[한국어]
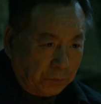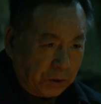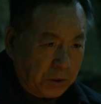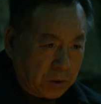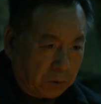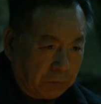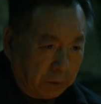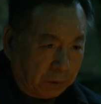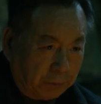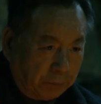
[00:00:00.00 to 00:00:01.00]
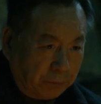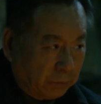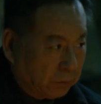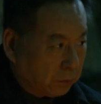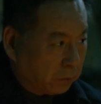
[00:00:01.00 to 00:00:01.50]
네 정말
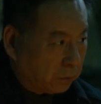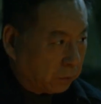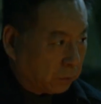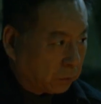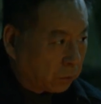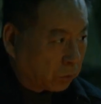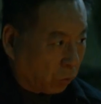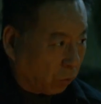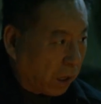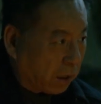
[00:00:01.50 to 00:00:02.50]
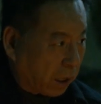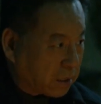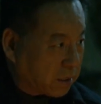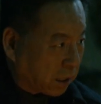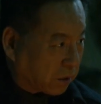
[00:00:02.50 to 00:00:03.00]
도강을
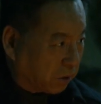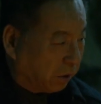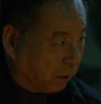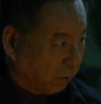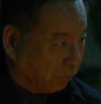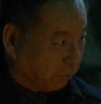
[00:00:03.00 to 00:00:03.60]
하지 않이니